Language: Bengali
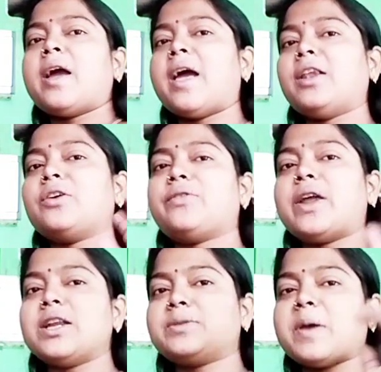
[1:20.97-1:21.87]
হ্যালো
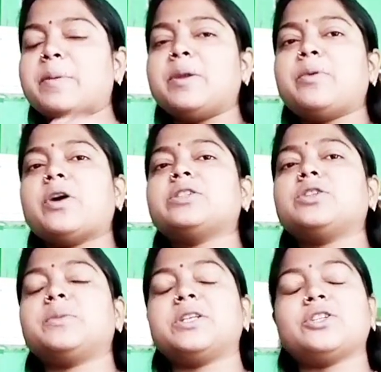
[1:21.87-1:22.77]
ফ্রেন্ডস ফ্যামিলি ব্লগসে
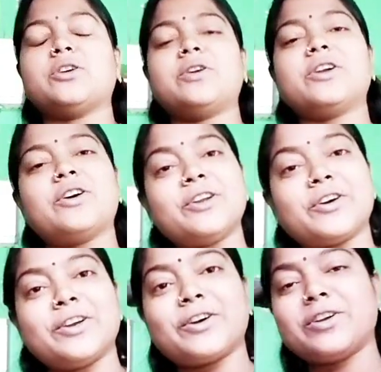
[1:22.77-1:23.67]
তোমাদের সকলকে অনেক
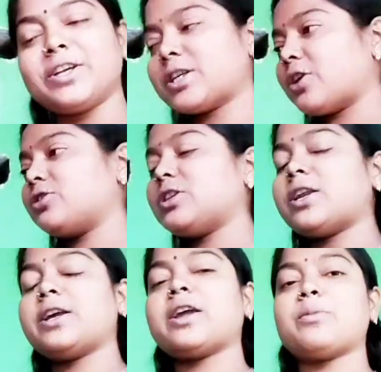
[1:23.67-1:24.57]
অনেক অনেক স্বাগত
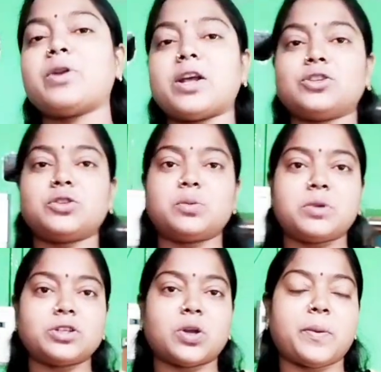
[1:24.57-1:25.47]
জানাই কেমন আছো
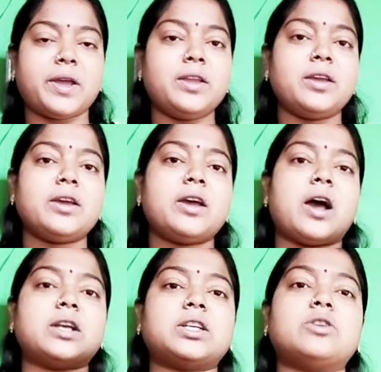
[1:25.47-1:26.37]
তোমরা সবাই
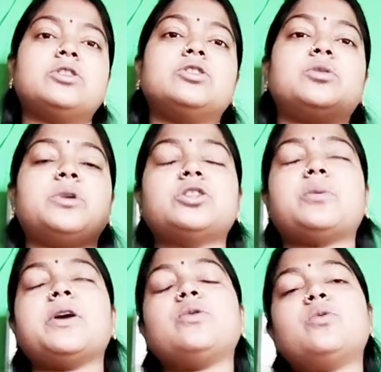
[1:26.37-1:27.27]
আশা করছি তোমরা
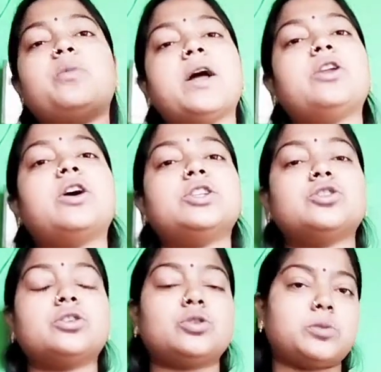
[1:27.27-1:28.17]
সবাই খুব ভালো
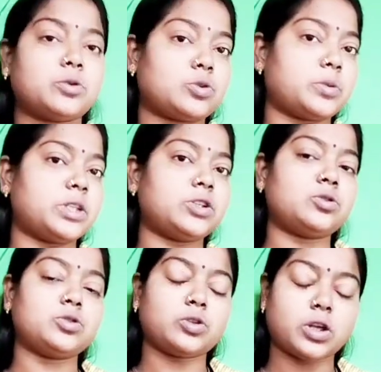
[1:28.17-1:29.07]
আছো তোমরা তোমাদের
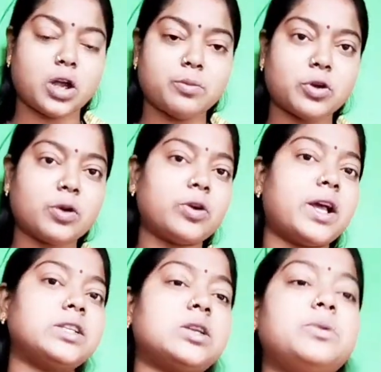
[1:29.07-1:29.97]
সুস্থতা কামনা করে আজকে